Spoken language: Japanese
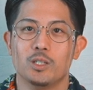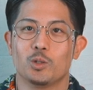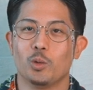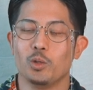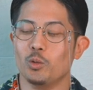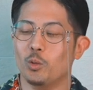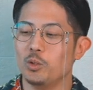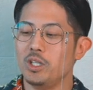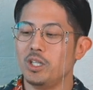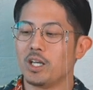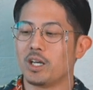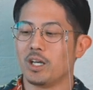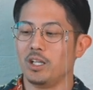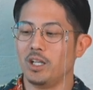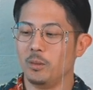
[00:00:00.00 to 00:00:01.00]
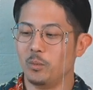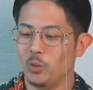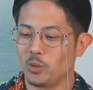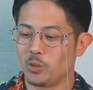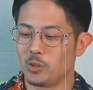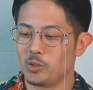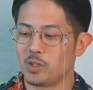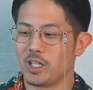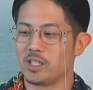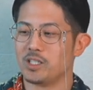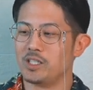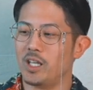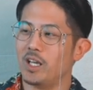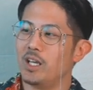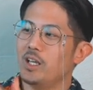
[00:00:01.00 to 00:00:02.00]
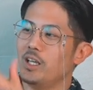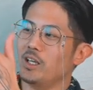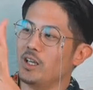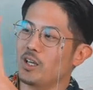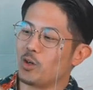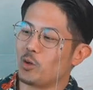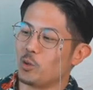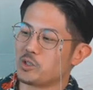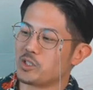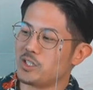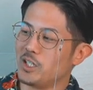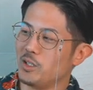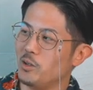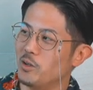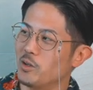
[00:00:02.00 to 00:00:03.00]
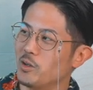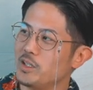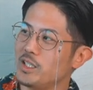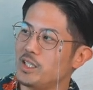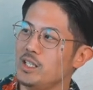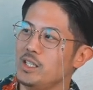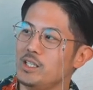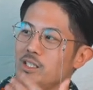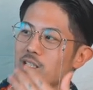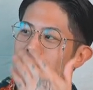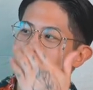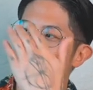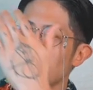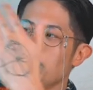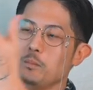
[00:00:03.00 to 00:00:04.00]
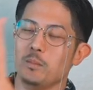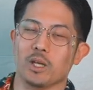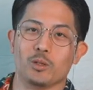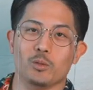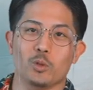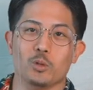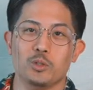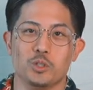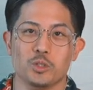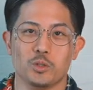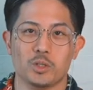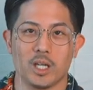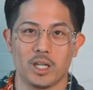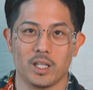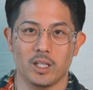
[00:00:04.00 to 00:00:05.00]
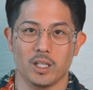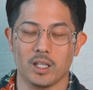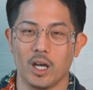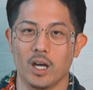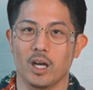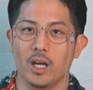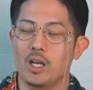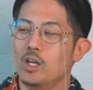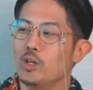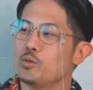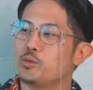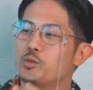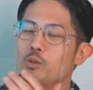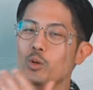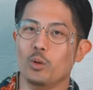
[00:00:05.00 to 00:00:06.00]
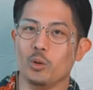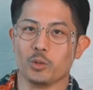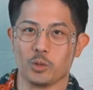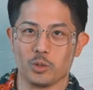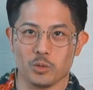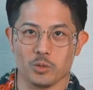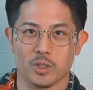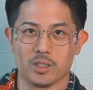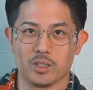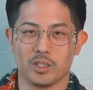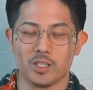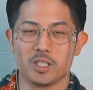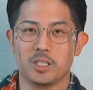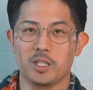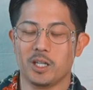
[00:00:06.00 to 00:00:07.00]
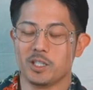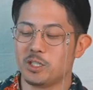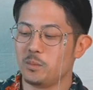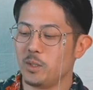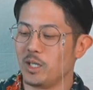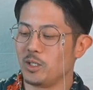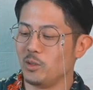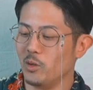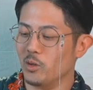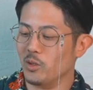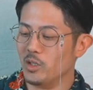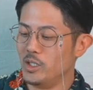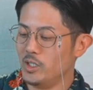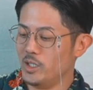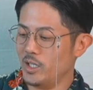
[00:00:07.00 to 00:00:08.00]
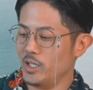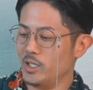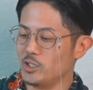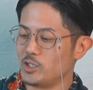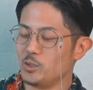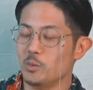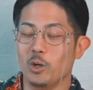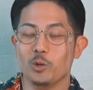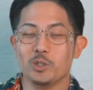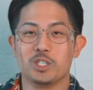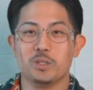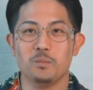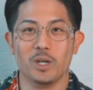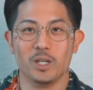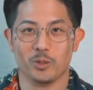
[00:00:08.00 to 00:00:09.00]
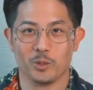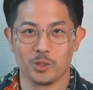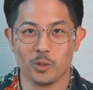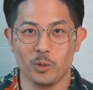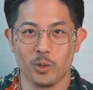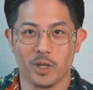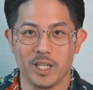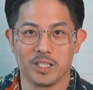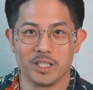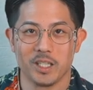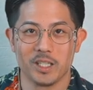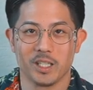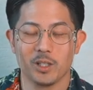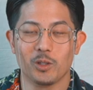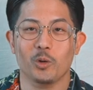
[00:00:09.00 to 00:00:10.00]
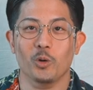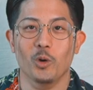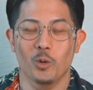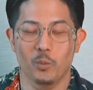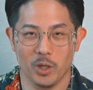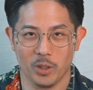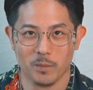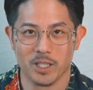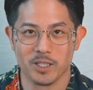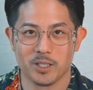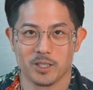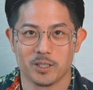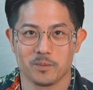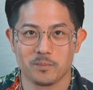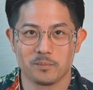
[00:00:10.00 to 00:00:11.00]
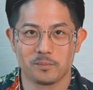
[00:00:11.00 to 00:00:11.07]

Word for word: そこに鬼に金棒という感じで、えー、こちらのインスタ360から出たフローというですね新発売のえー、スマホジンバルを紹介していきたいと思います